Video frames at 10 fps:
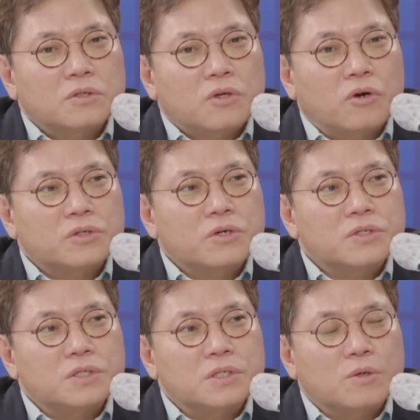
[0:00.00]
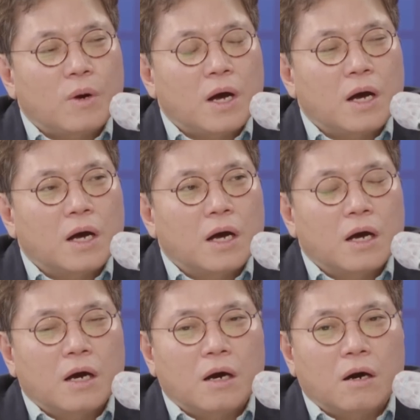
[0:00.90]
경제 현실과
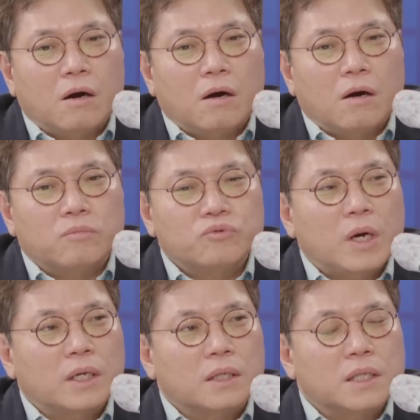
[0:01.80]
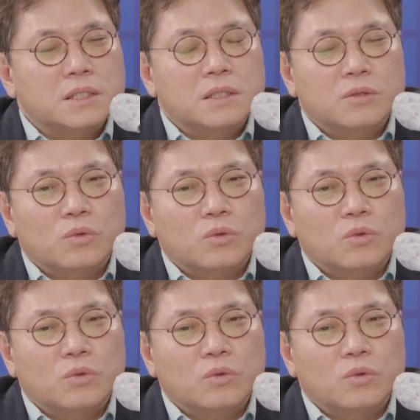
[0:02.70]
어 무관한 내지는 네.